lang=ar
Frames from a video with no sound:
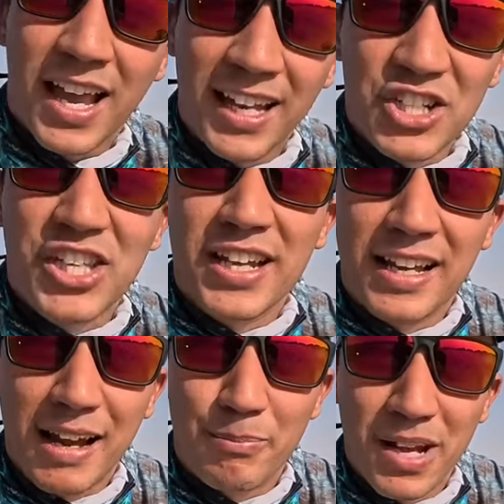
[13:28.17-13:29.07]
علاش درنا
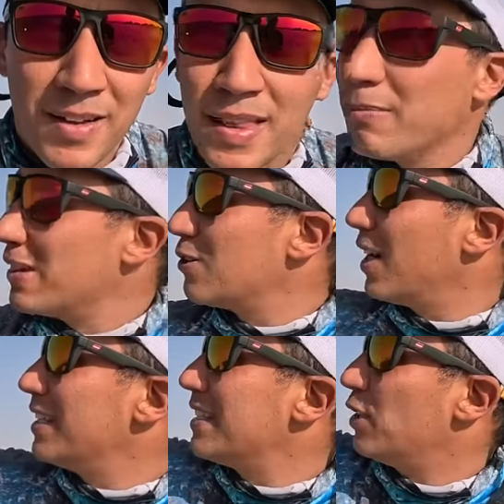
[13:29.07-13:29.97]
الكرابان باسكو
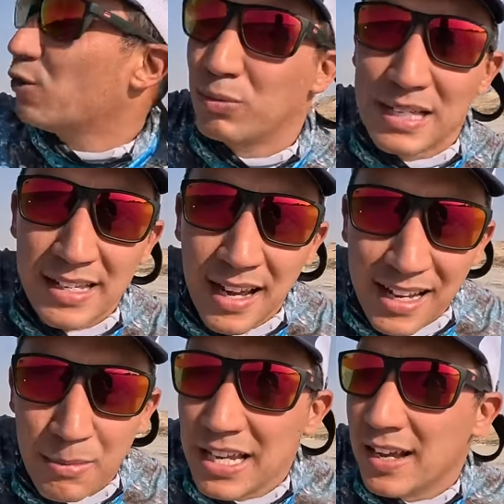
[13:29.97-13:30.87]
غادي نحطو في بلاصه
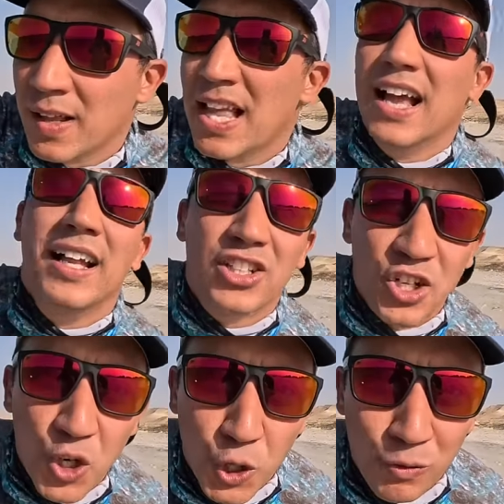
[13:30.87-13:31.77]
رمليه علاش
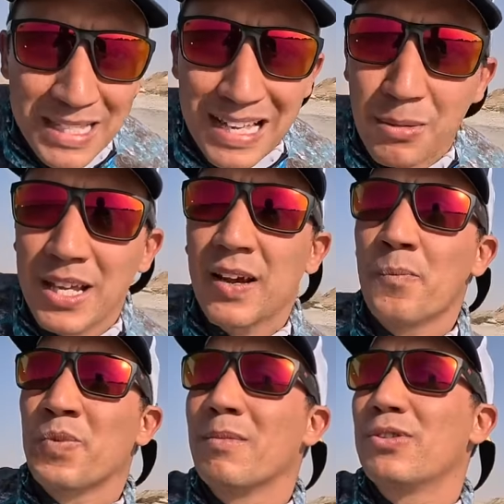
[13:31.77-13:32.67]
غنشحطو في بلاصه رمليه
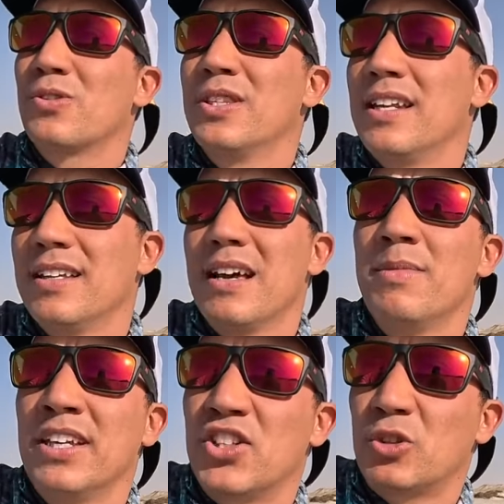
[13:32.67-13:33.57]
باسكو الدراري
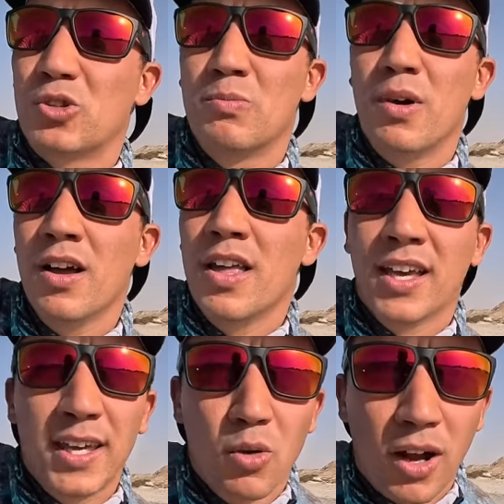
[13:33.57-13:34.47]
كاملين كيشحطو تما
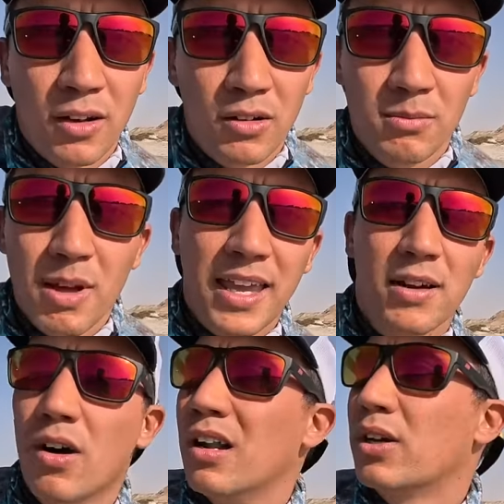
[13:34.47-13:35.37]
كيوغلو ما
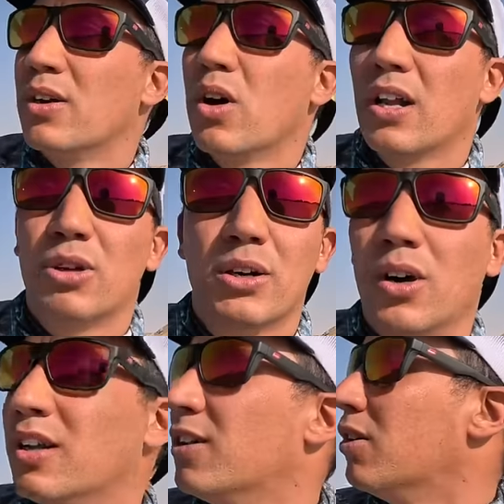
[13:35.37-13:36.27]
كاين والو كيوغلو
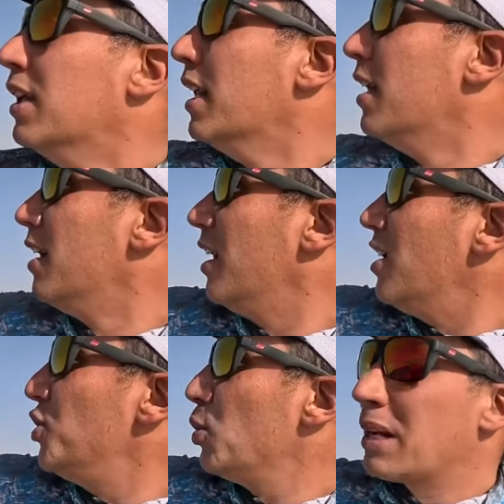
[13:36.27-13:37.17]
كيوغلو كيوغلو
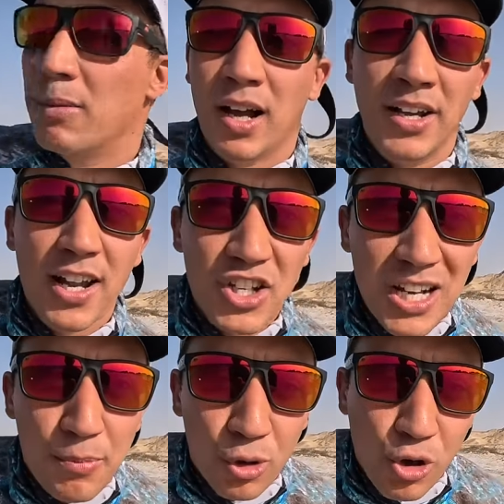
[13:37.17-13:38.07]
غنجيو الرمله حنا
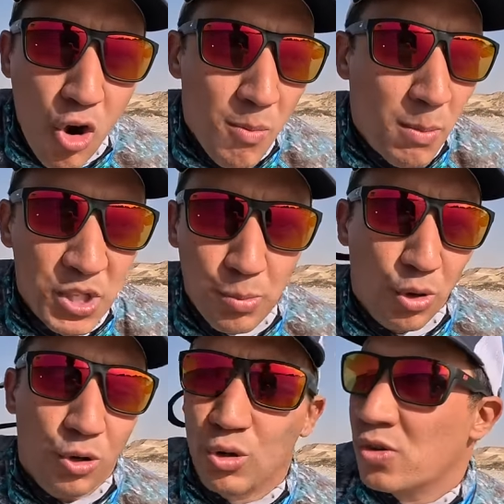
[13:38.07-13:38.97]
جينا بوغ لو كومبا ماشي
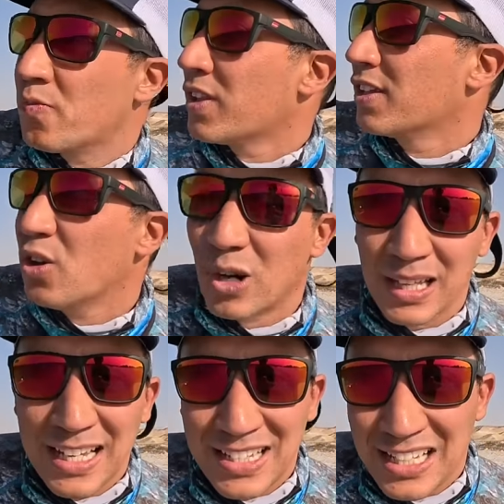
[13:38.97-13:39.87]
بوغ الحوت دونك
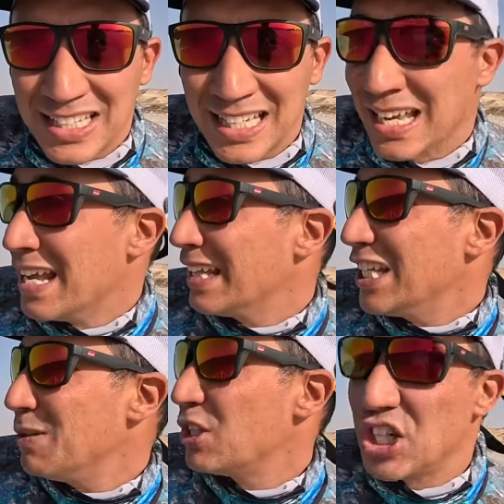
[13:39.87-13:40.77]
الله يجعل شي الله
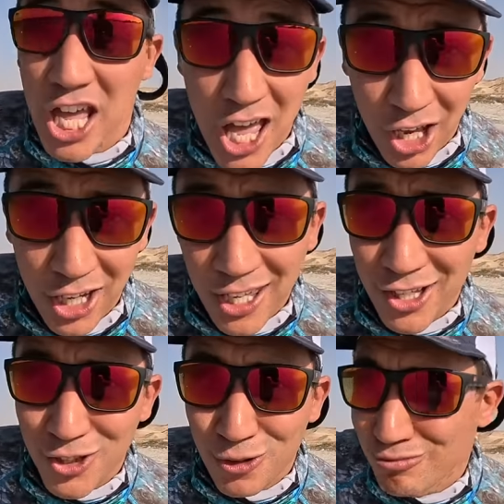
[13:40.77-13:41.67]
يجيب لنا شي اغري
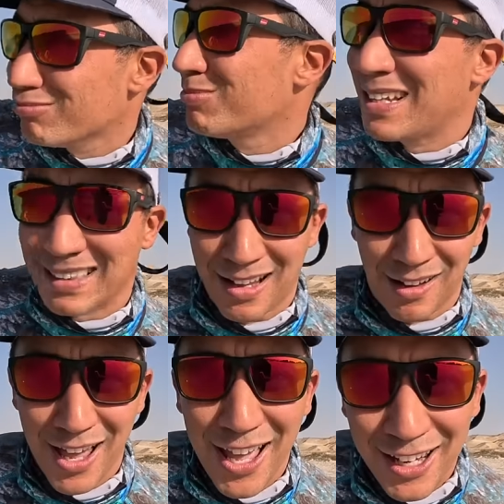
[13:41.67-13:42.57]
تكون مطنطنا
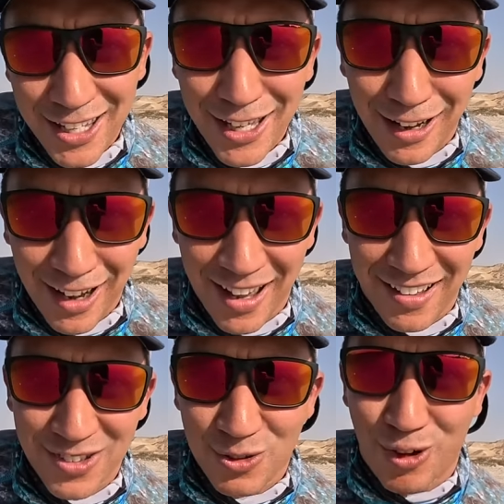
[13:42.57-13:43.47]
اغري هي الرايه
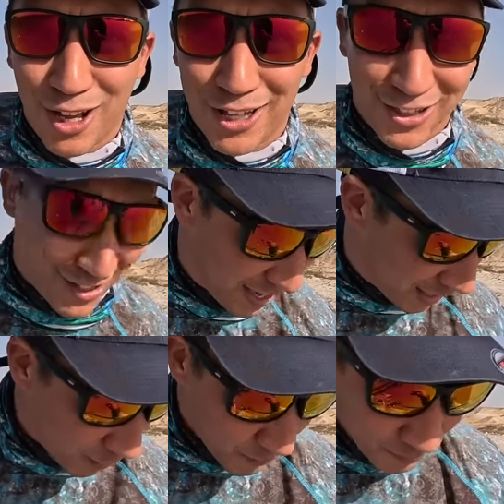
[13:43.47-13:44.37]
تكون غليظه ان شاء
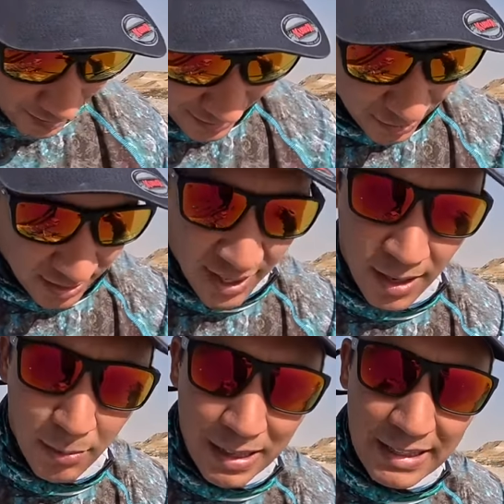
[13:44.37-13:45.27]
الله دونك
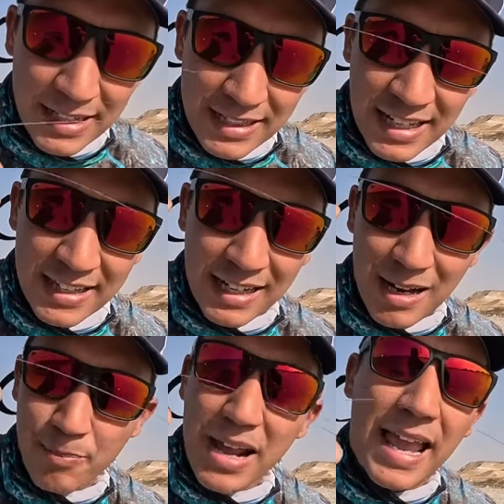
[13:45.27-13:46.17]
الباد لينا الدراري ديال
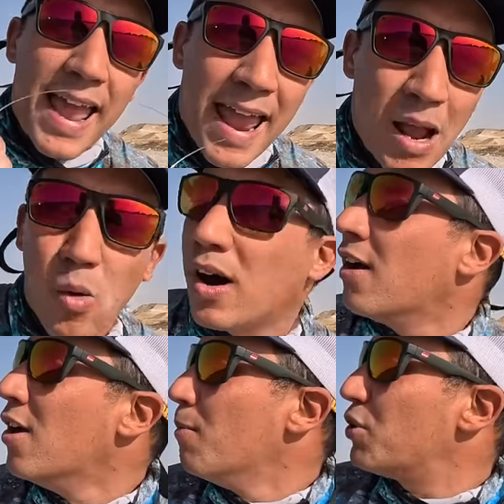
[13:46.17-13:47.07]
الكرابان رقيوق
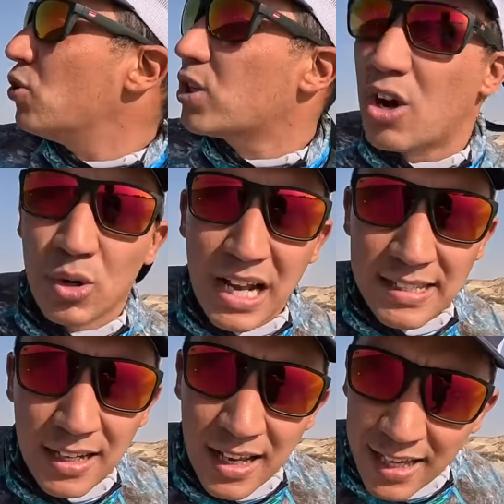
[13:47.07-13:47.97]
باش اوكاو الا
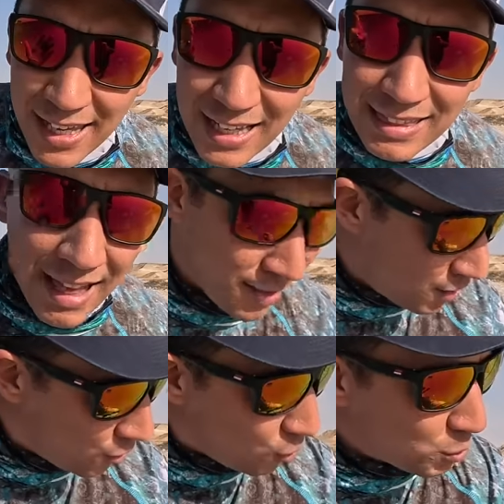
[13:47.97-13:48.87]
حصل يقطع
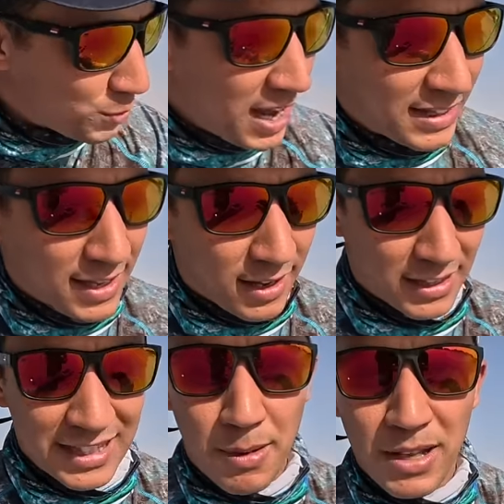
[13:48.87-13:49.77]
وتبقى عندنا
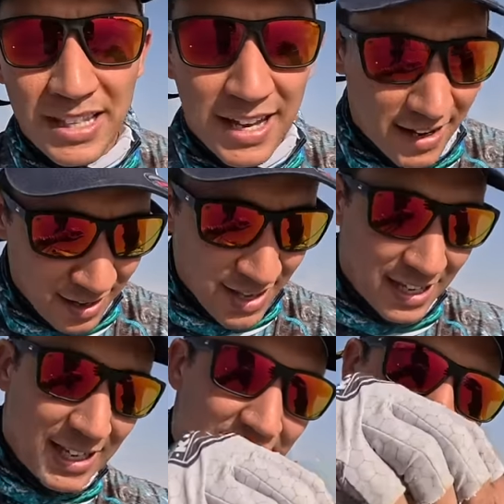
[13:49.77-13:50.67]
الطعمه ديالنا
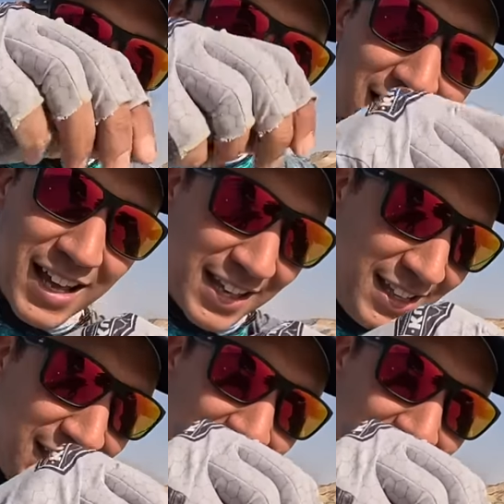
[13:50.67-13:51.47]
هي هادي